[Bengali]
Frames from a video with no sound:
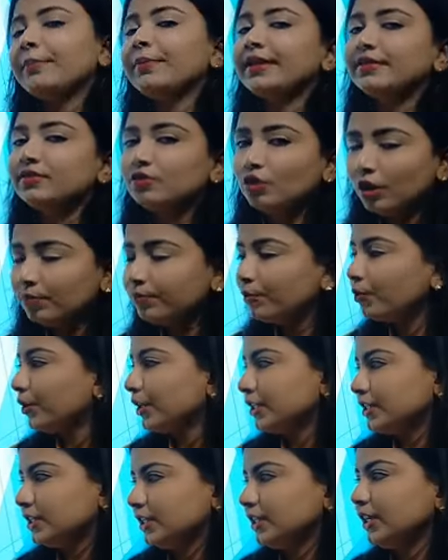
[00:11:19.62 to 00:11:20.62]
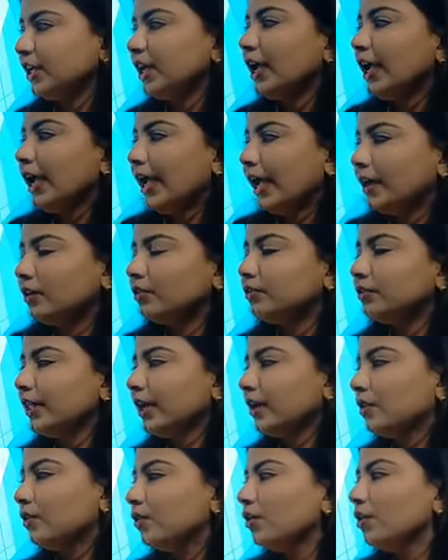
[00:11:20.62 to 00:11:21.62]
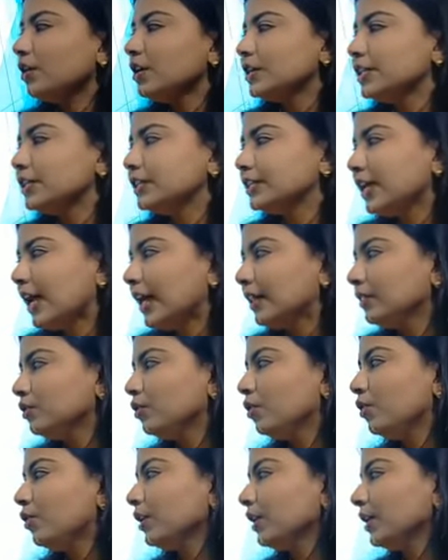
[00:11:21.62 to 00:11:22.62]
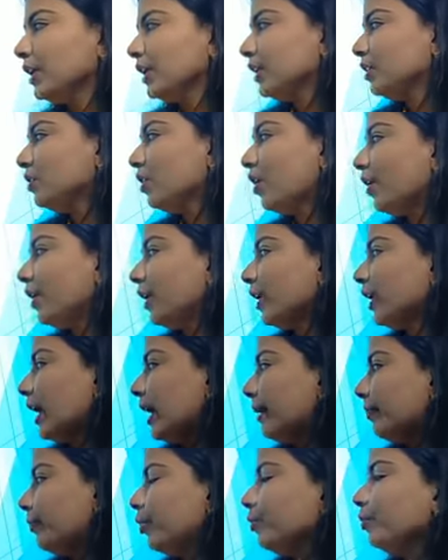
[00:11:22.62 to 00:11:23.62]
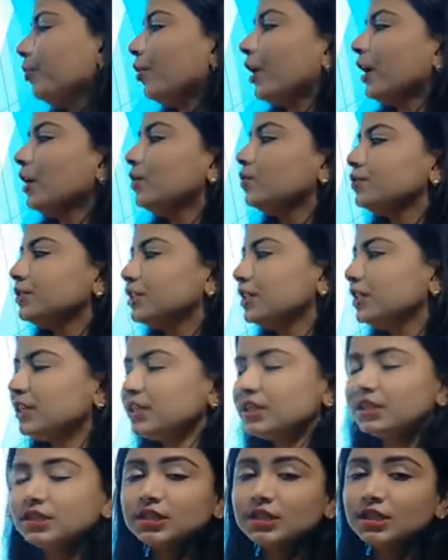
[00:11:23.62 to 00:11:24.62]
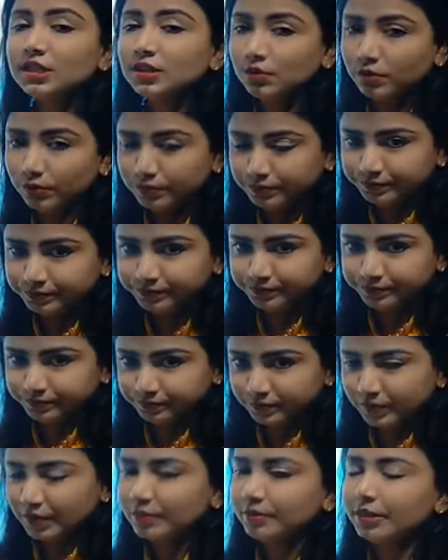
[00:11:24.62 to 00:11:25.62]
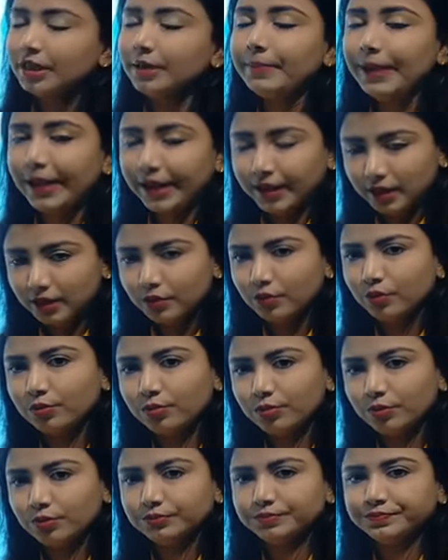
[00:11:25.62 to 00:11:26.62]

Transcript: আমরা সলভ করেছি এখন দেখো শান্তর কি ধরনের কাপড় পরা উচিত ছিল তা ব্যাখ্যা করব